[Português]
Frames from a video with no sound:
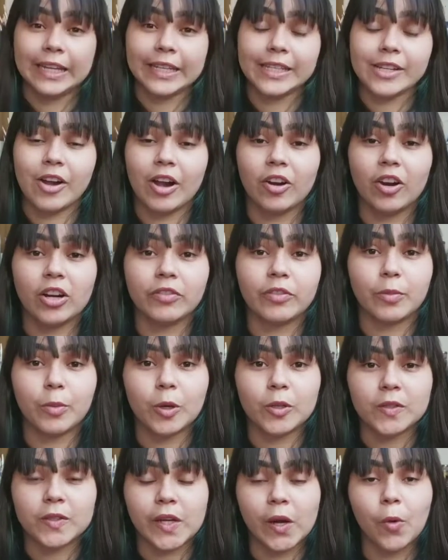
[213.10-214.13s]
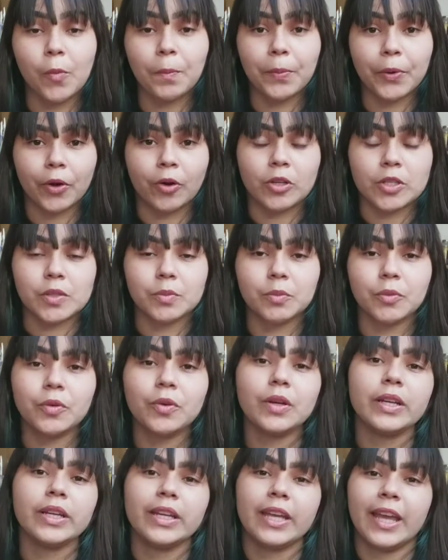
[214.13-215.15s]
Então, agora eu vou mostrar o
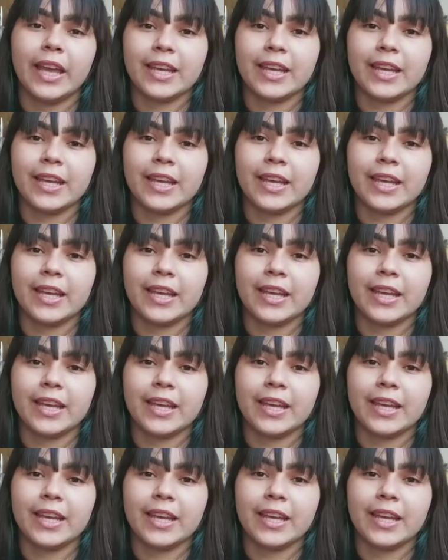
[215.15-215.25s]
próximo.